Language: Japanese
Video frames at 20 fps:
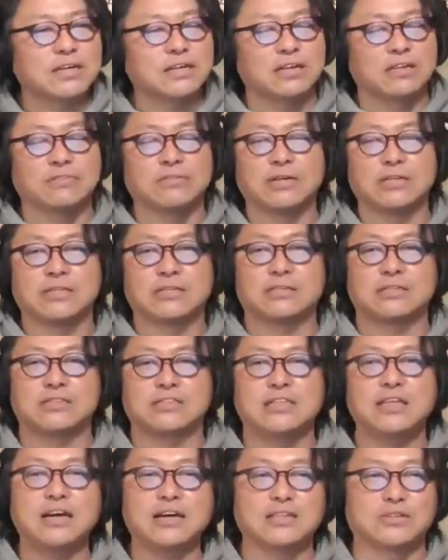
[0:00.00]
明のファン
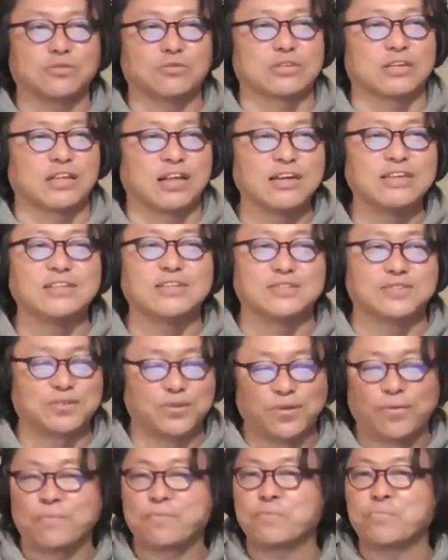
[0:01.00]
に出会ったことはないんです
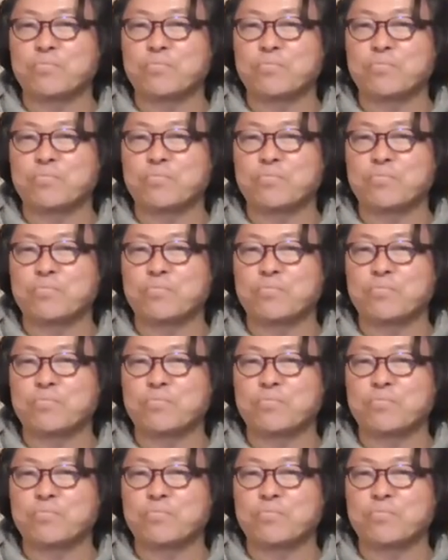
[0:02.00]
よだか